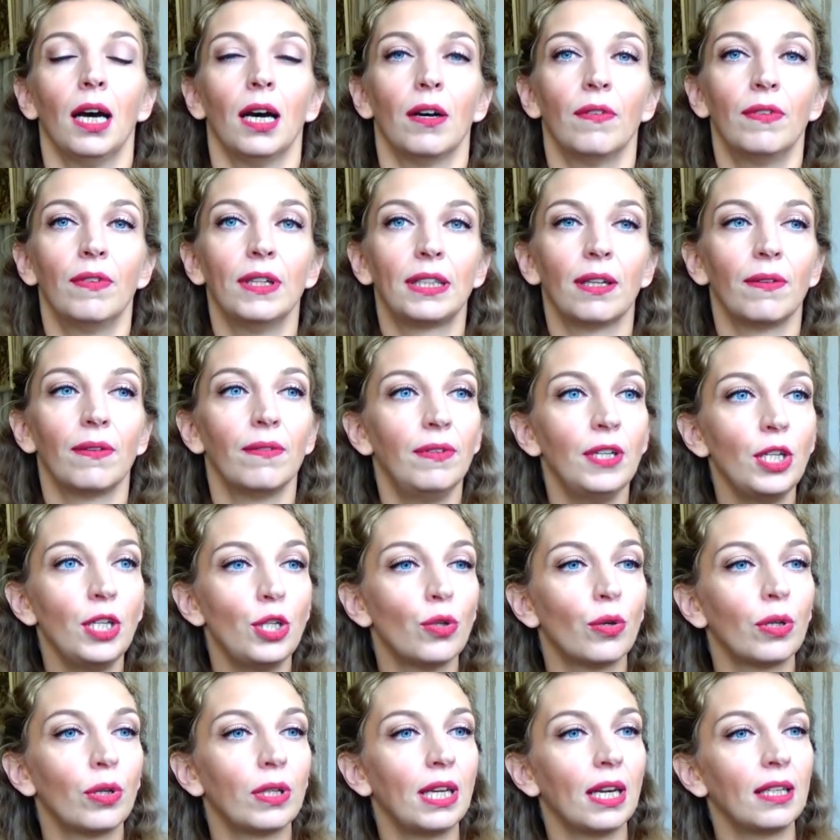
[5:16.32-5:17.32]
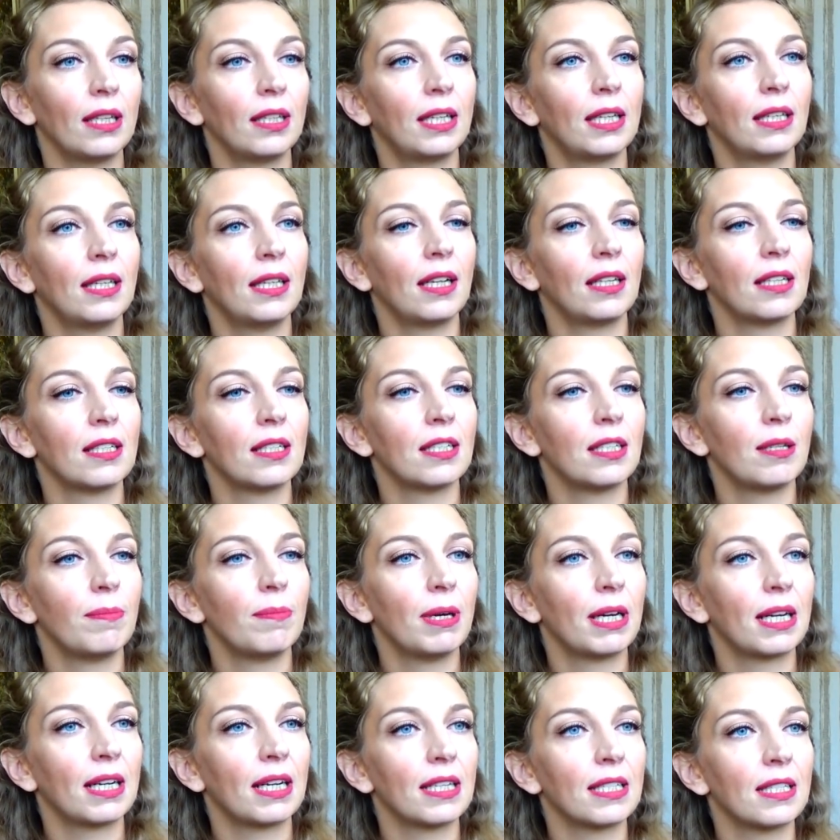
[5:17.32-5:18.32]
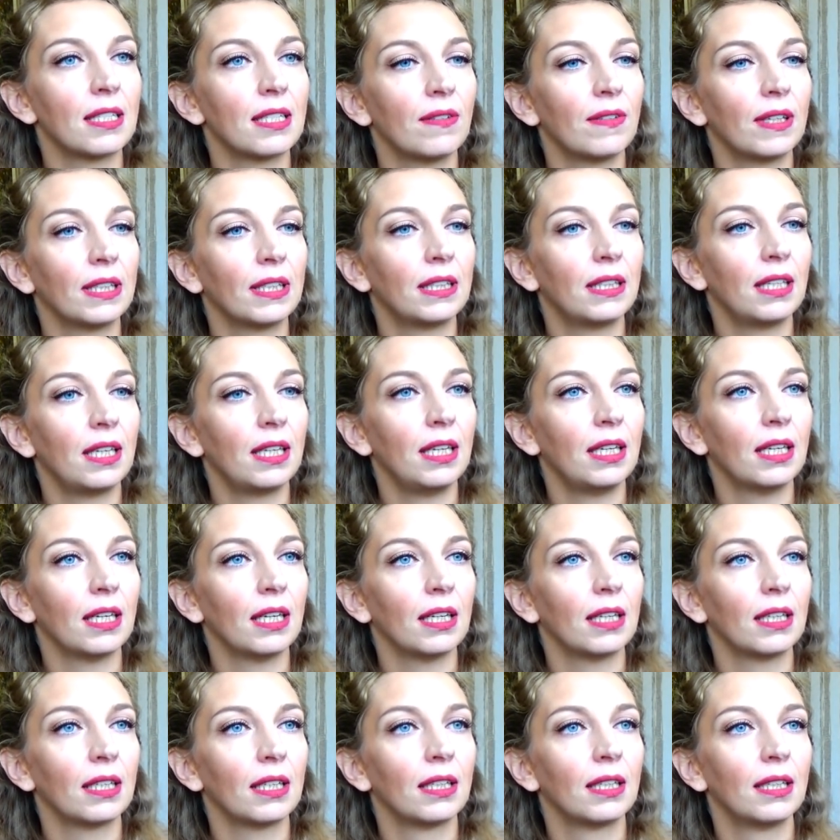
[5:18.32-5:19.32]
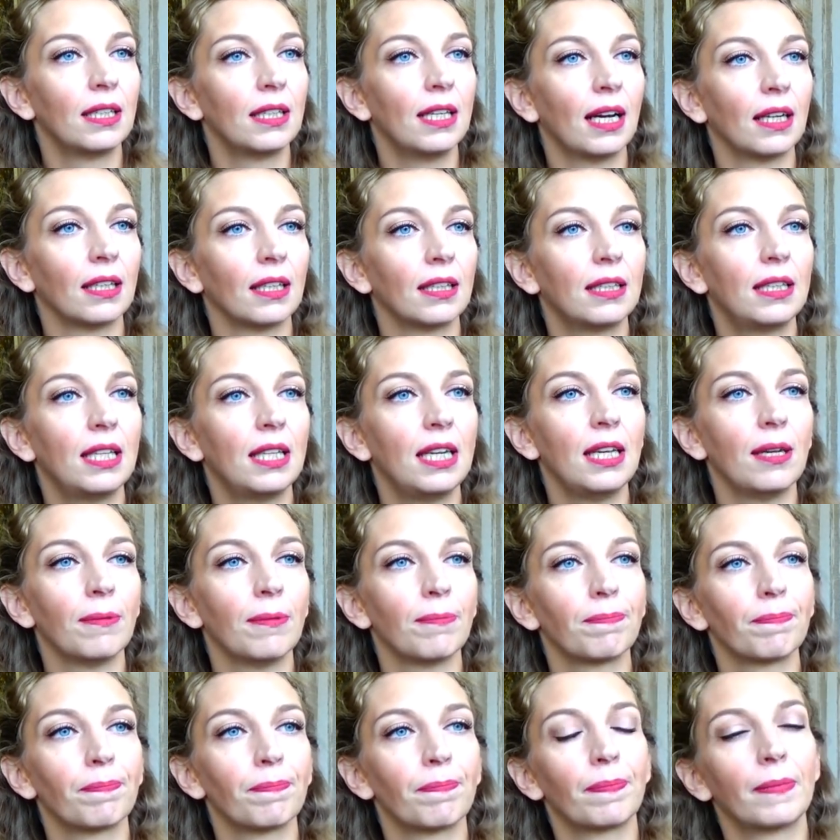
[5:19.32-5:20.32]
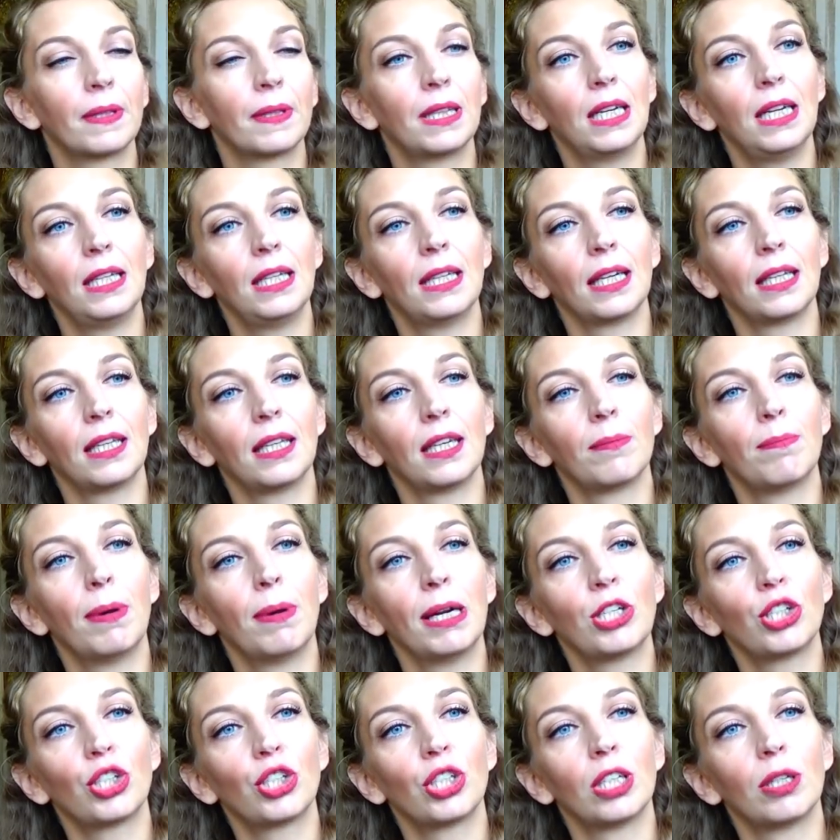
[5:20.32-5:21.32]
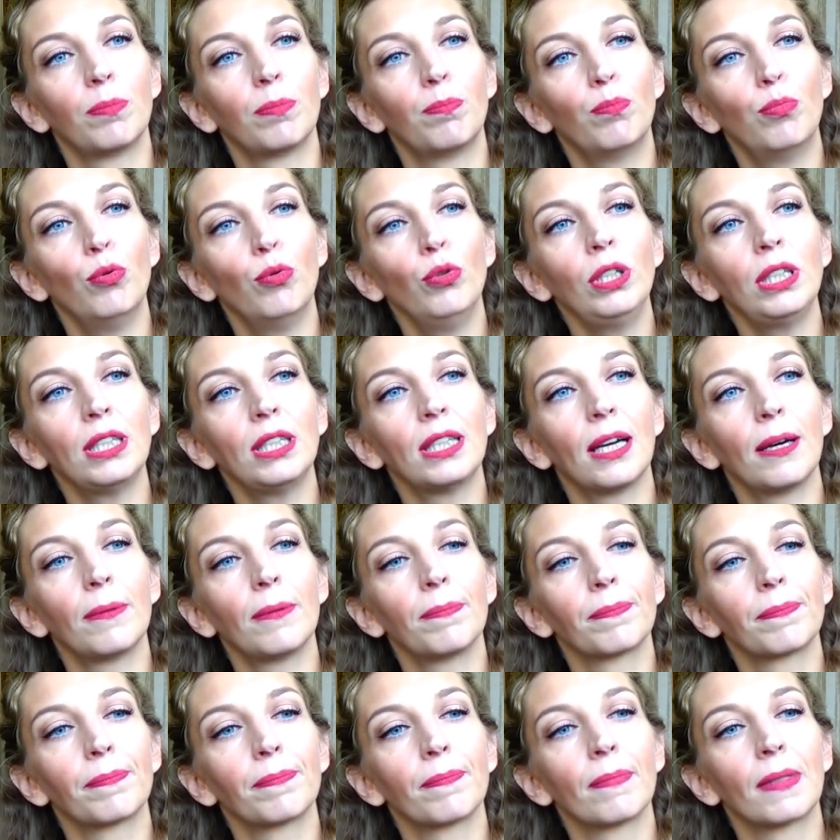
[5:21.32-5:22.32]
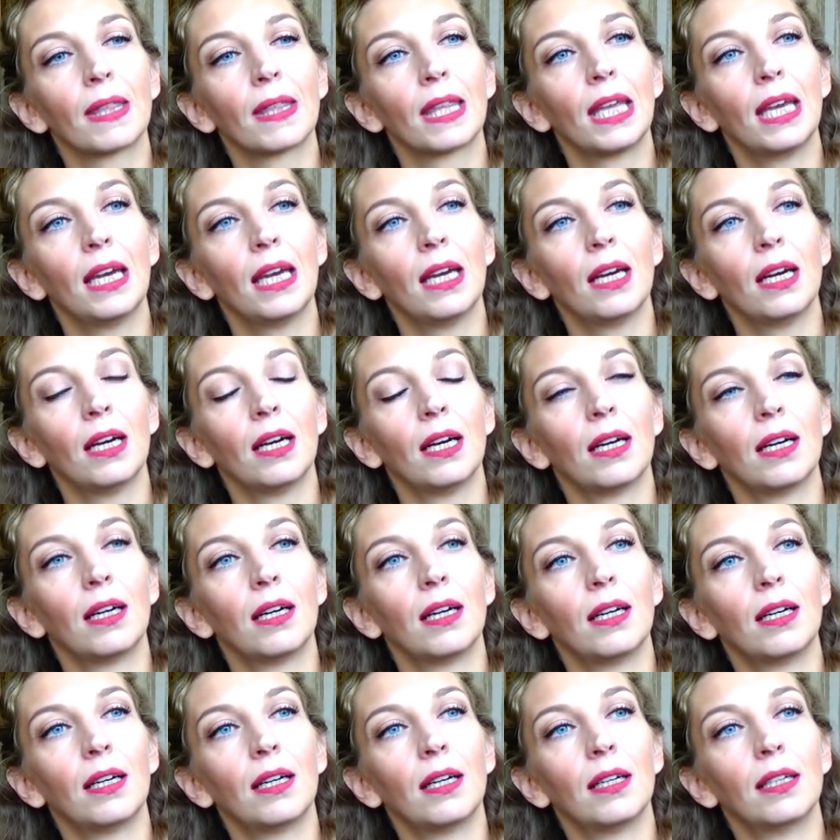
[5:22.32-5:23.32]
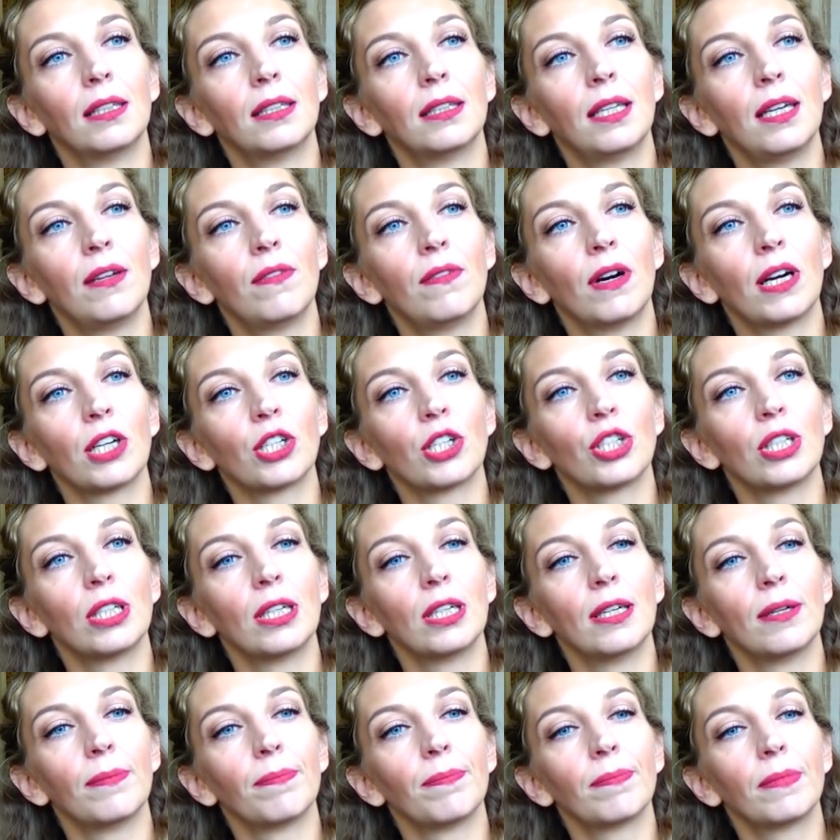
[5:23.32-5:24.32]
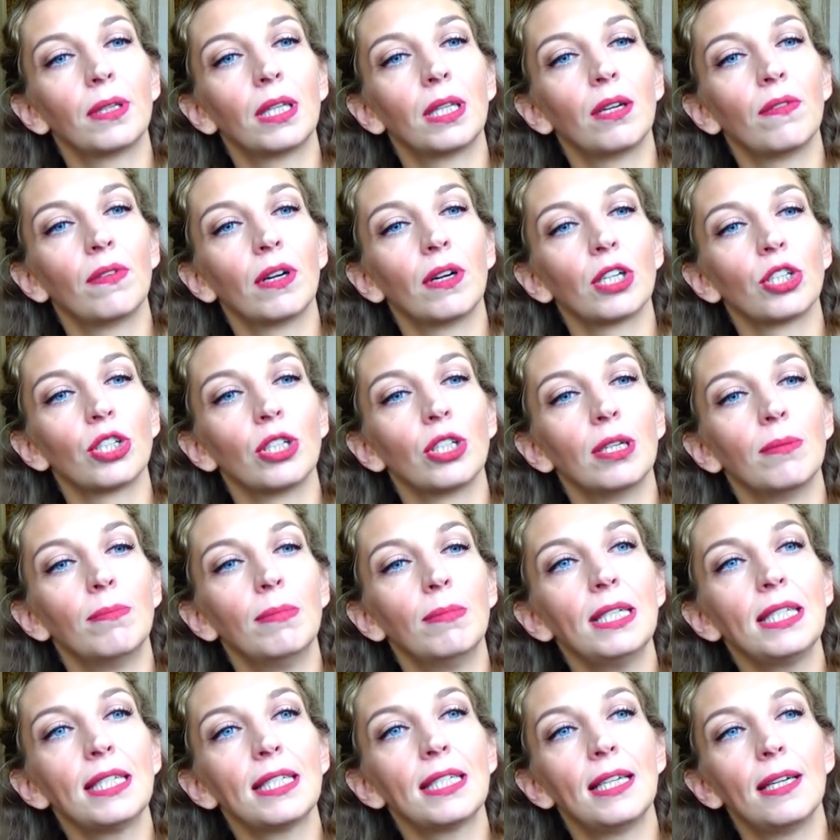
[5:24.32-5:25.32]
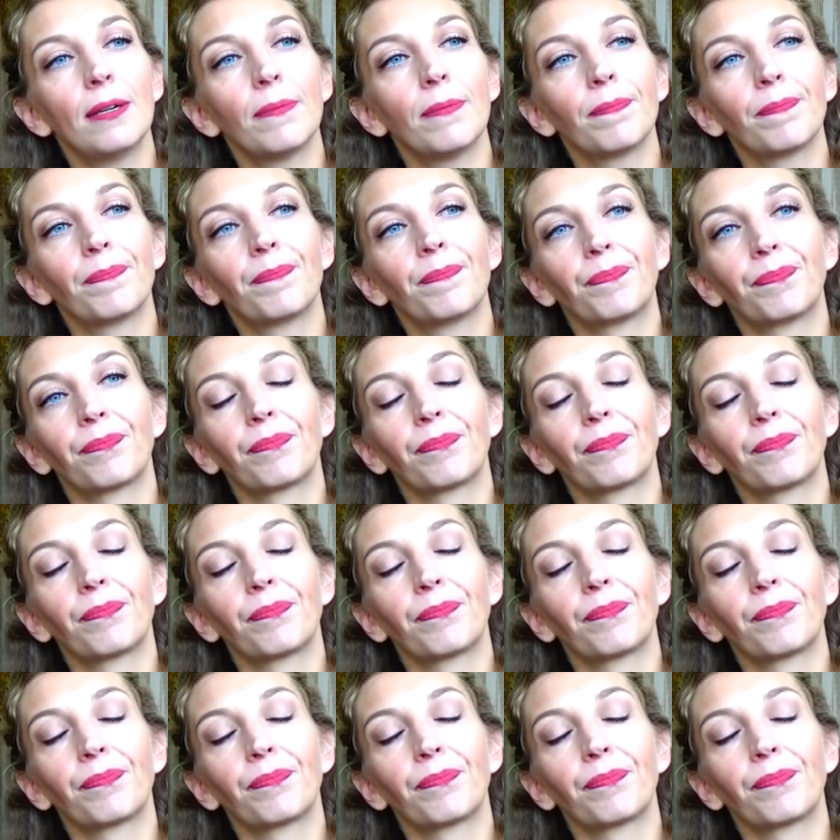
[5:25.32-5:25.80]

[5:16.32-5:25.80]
в этом видео. Я накидала с себя раз, два, три, да, три, три таких больших пункта, а, три важные, три важные мысли,